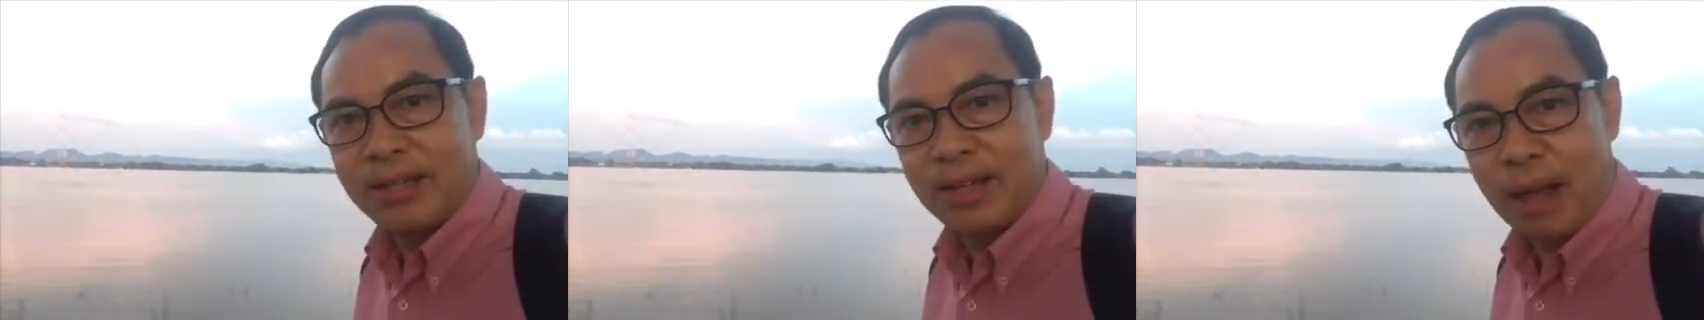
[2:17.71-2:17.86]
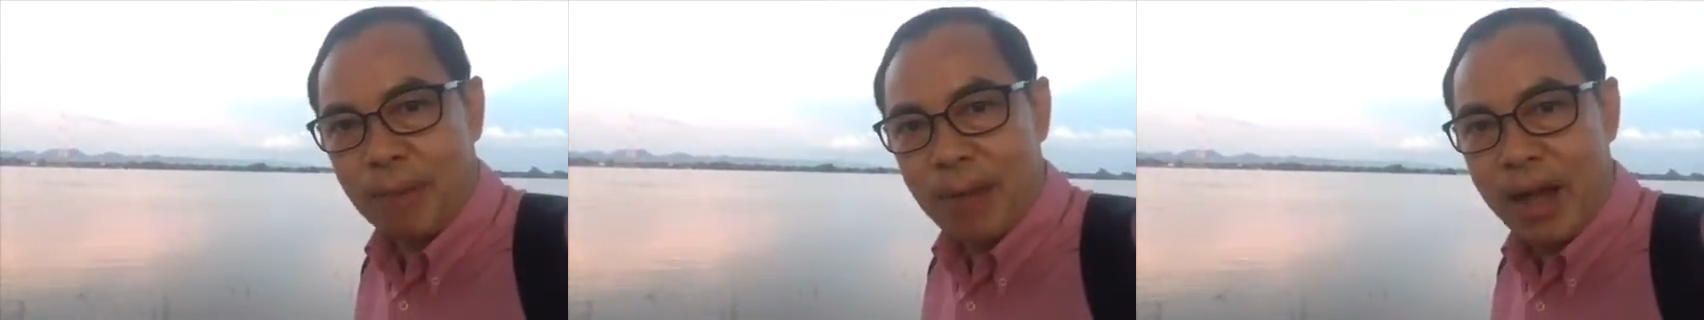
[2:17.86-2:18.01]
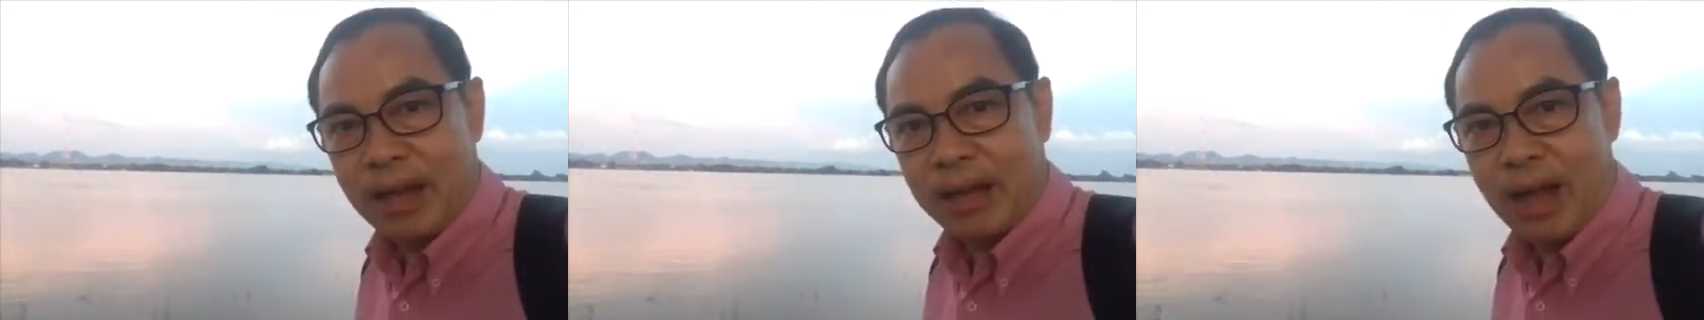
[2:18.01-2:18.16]

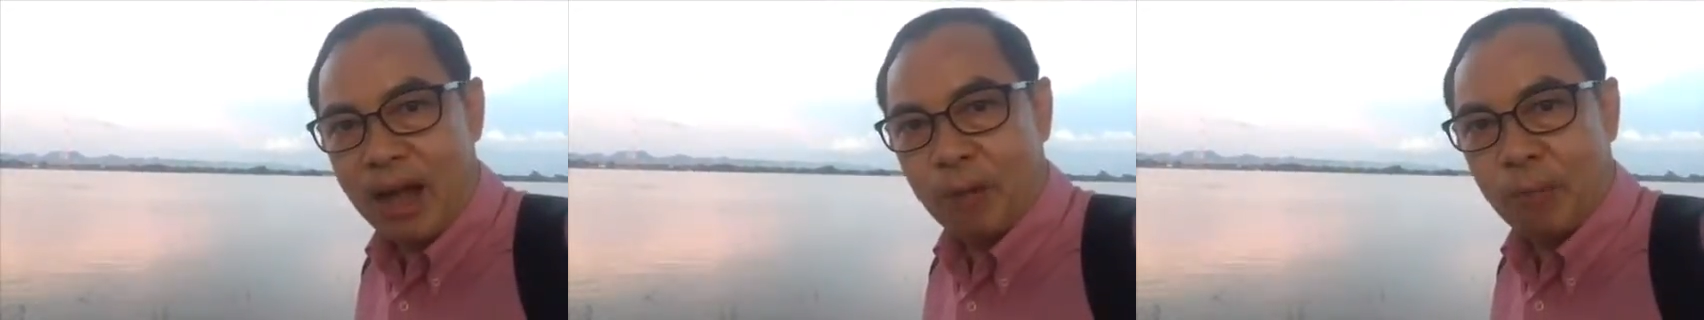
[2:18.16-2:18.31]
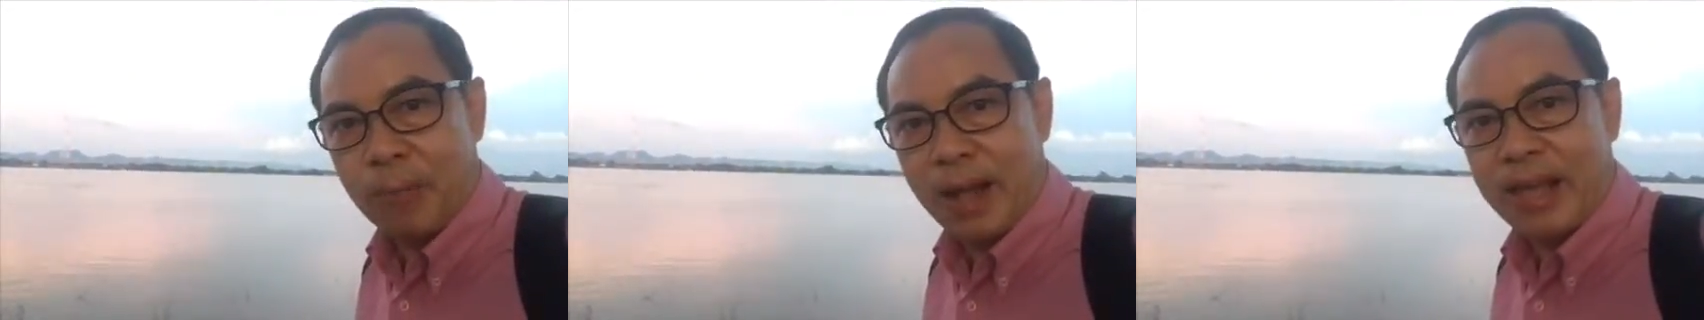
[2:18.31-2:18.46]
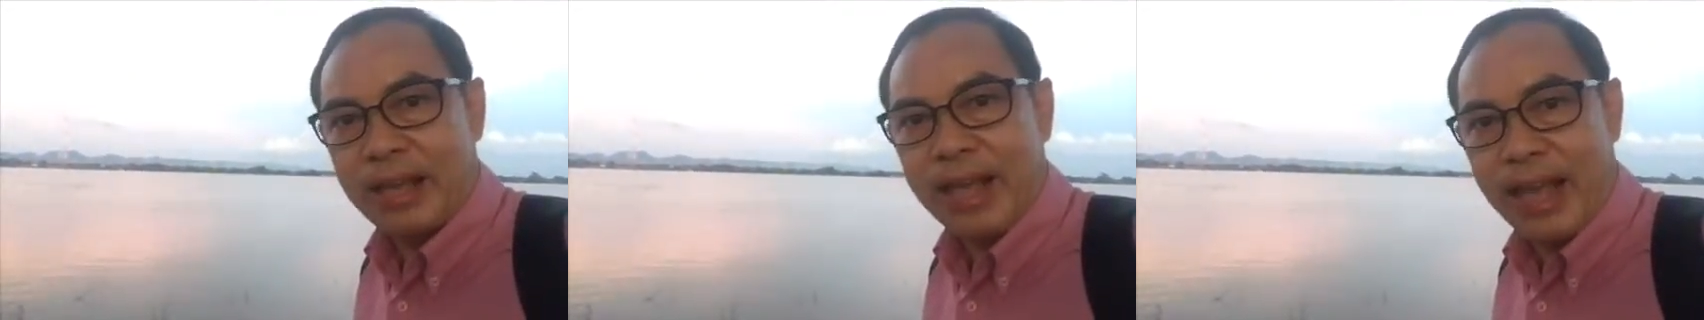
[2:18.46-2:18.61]
สามารถเอา
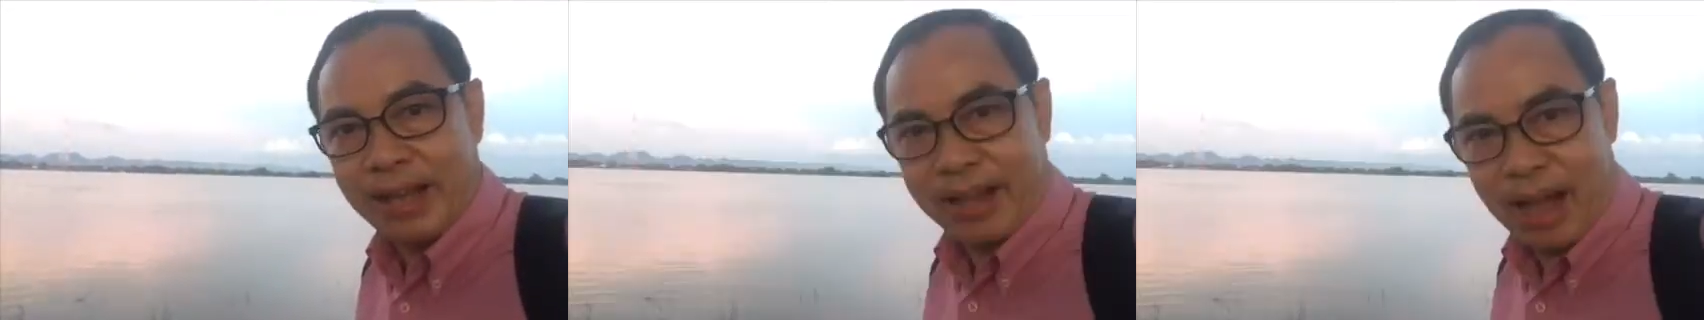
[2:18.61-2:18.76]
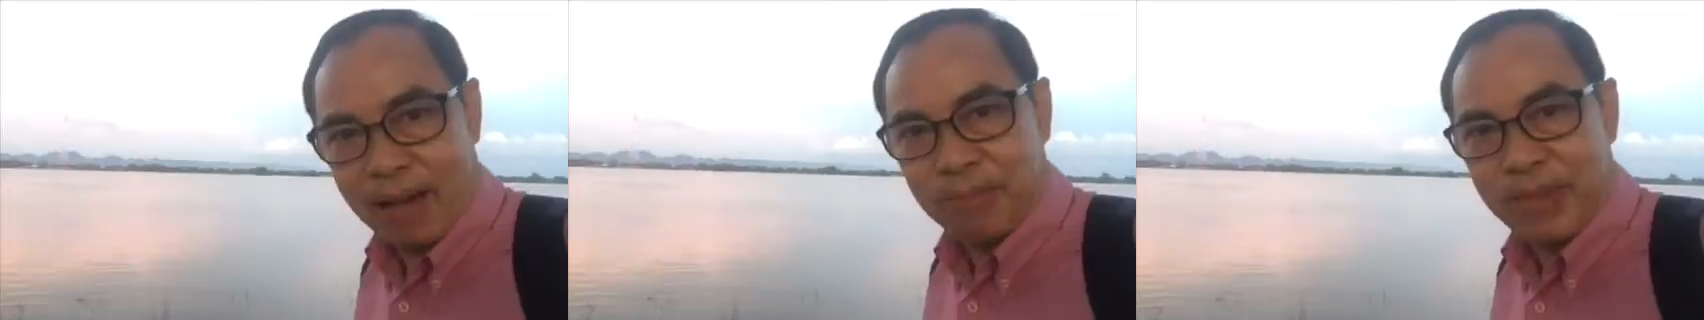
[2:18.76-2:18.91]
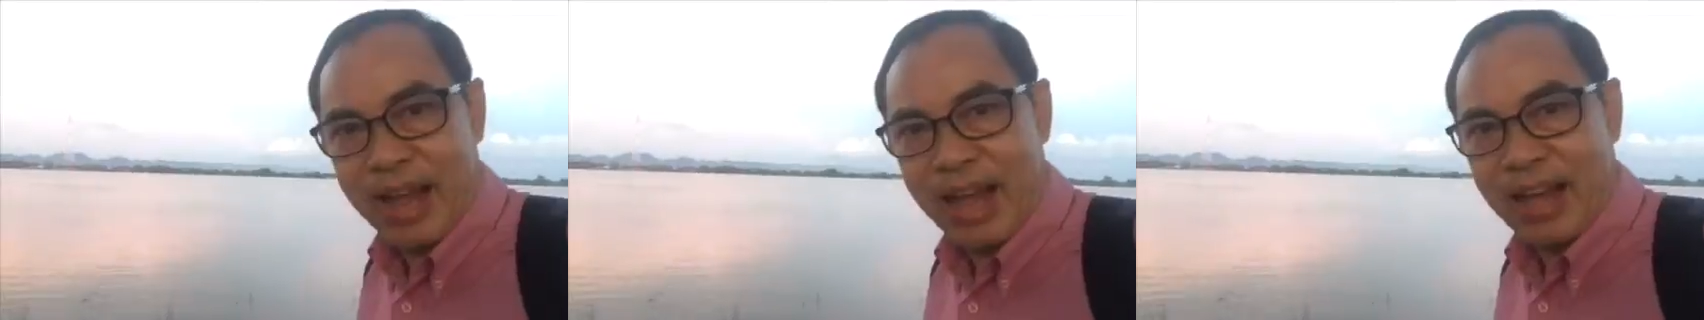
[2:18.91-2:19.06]
ไปแก้กรรม